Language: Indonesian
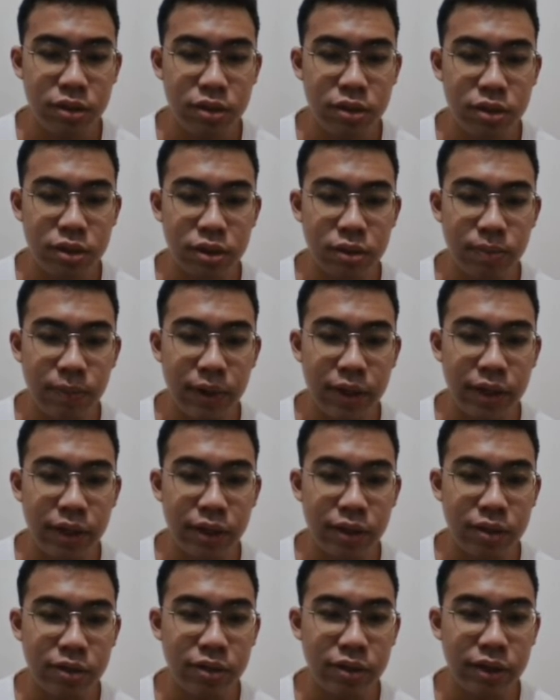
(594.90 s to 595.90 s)
makin
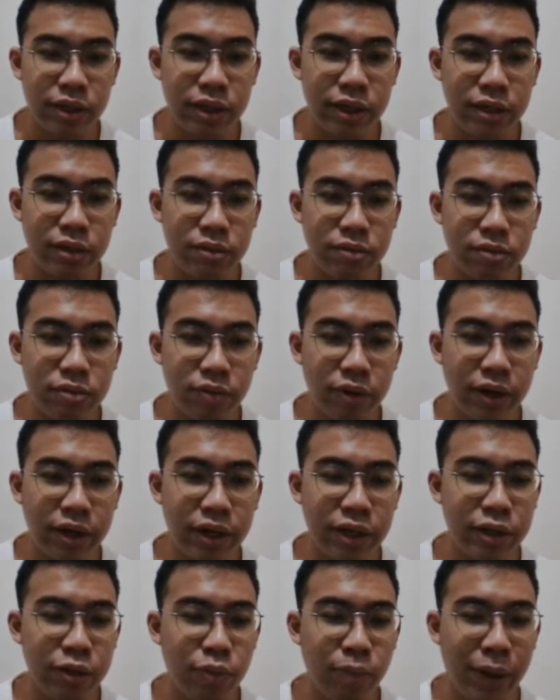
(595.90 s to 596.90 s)
ini wah ini
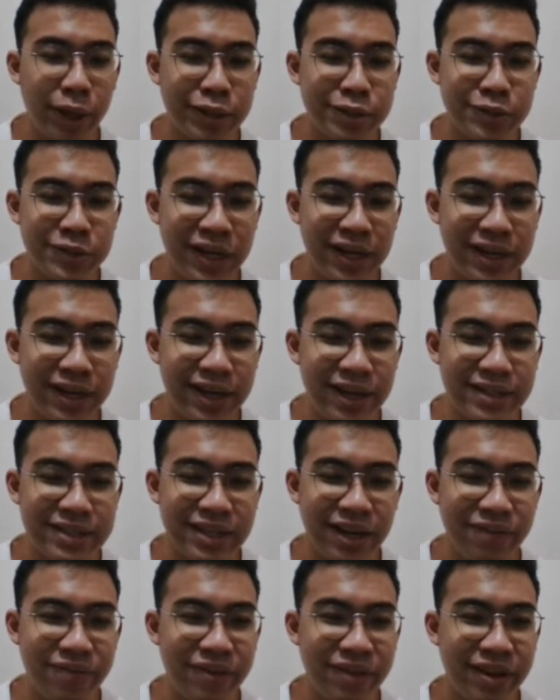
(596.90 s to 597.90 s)
lumayan susah nih guys
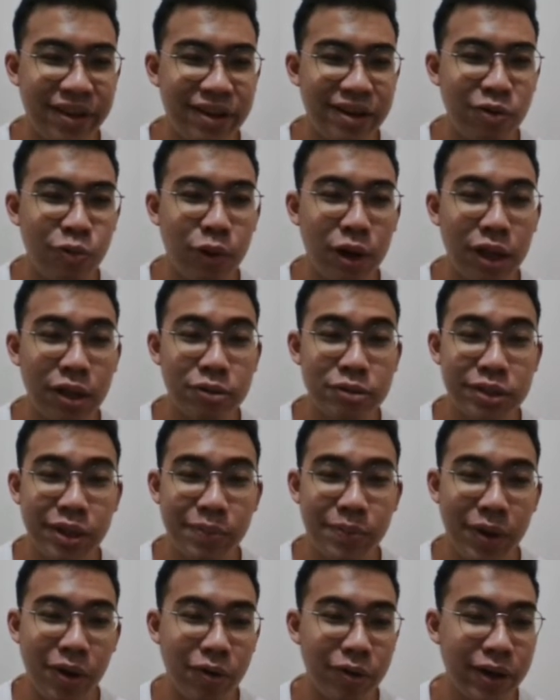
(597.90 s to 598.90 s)
levelnya 205
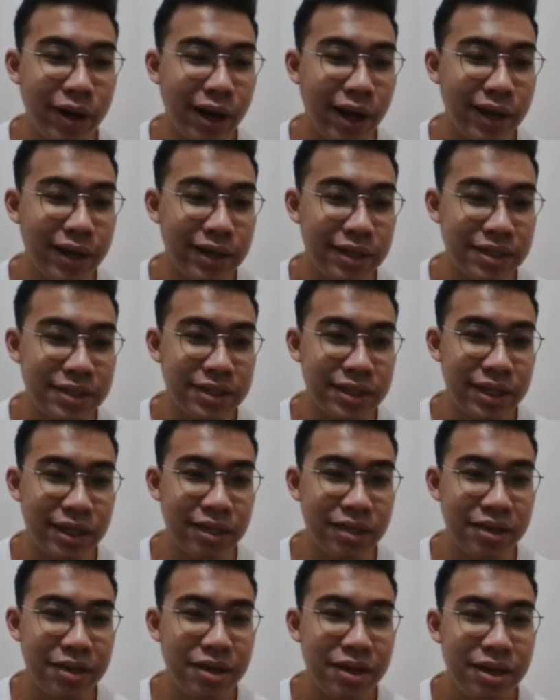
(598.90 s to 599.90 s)
oke naik di sini
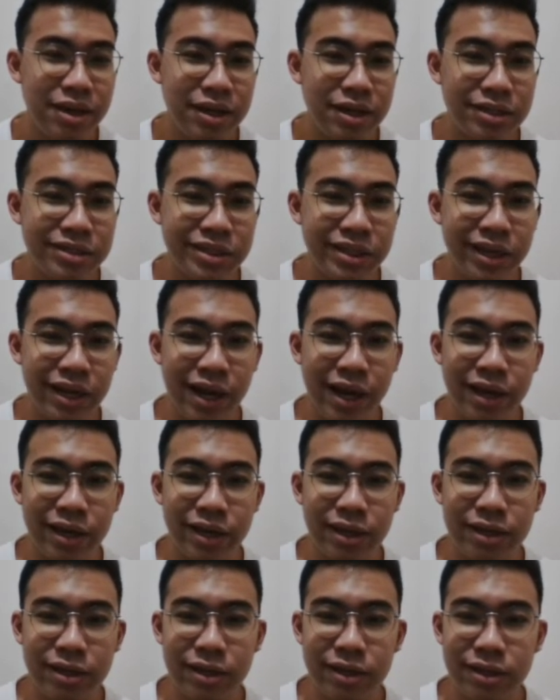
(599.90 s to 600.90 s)
di sini naik
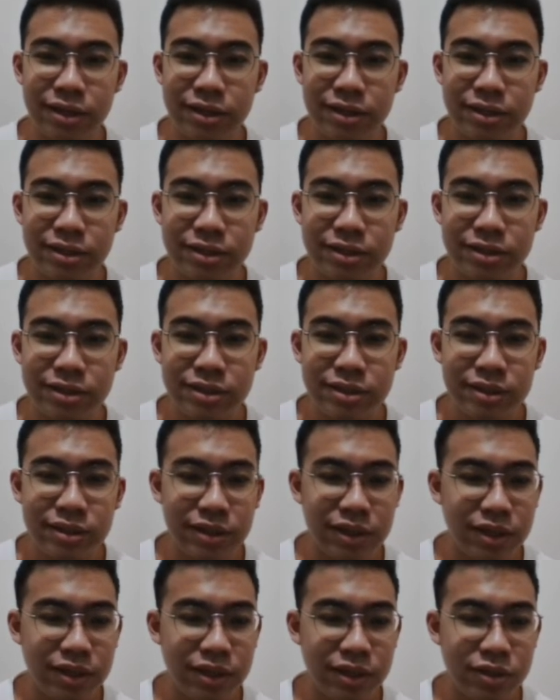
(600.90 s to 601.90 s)

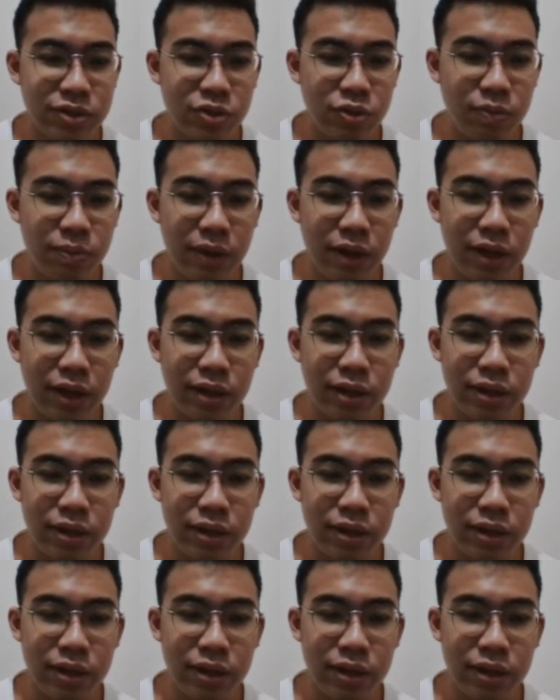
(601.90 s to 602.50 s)
kita coba lagi